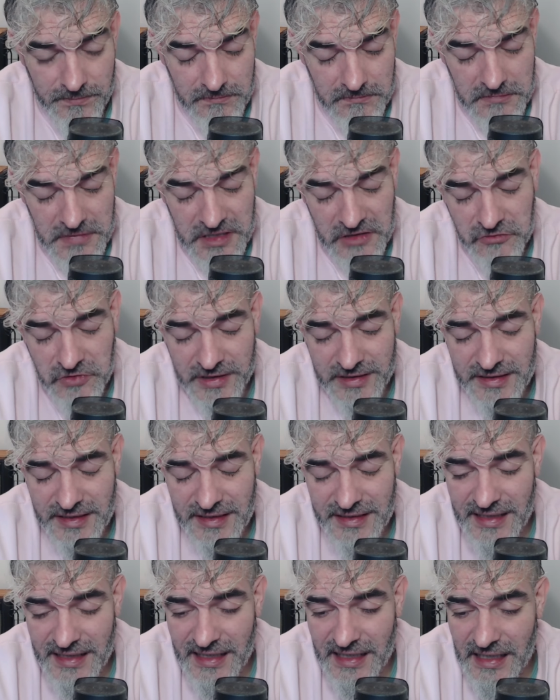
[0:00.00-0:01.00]
El Twenty
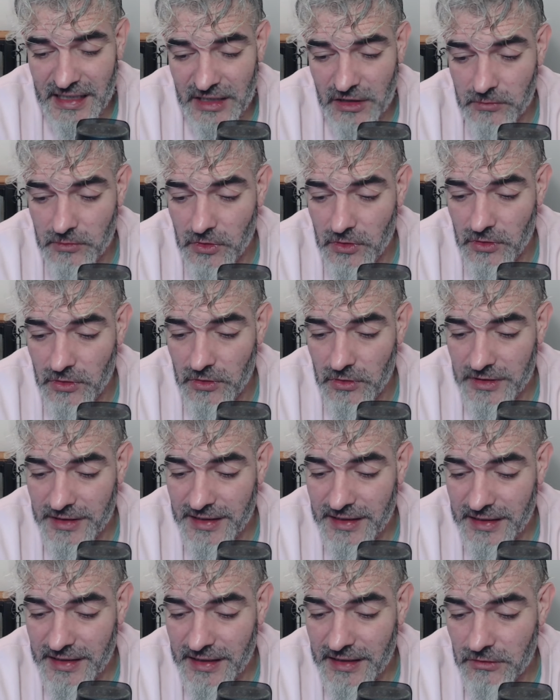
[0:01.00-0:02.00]
llega
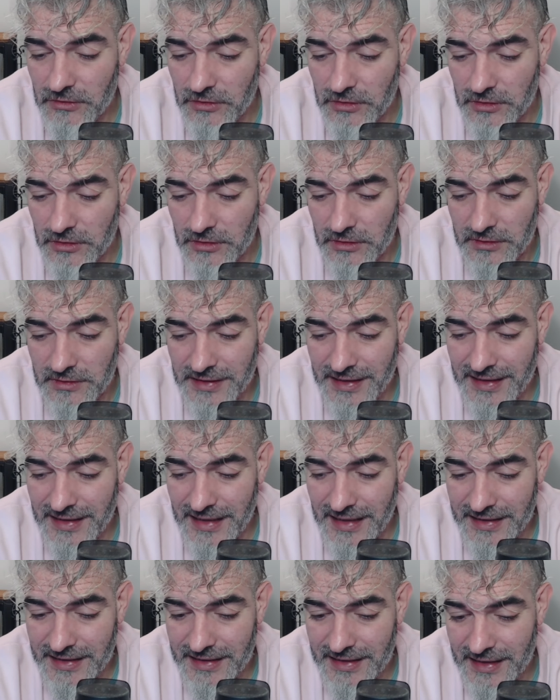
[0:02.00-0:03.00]
como quinto en
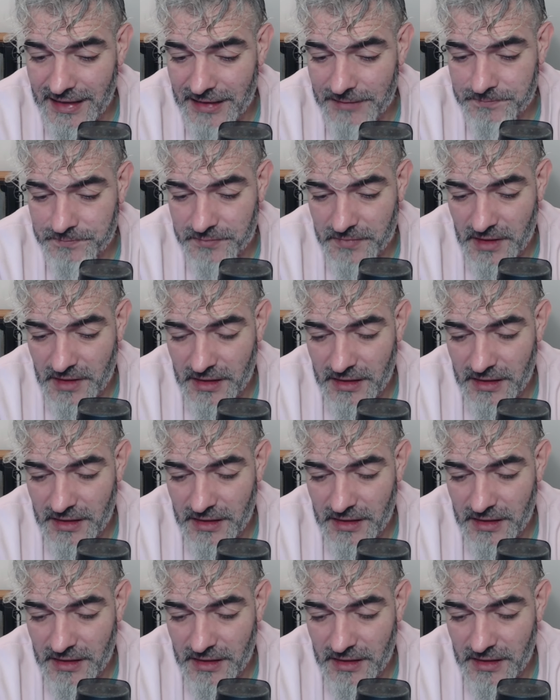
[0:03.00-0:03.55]
la liga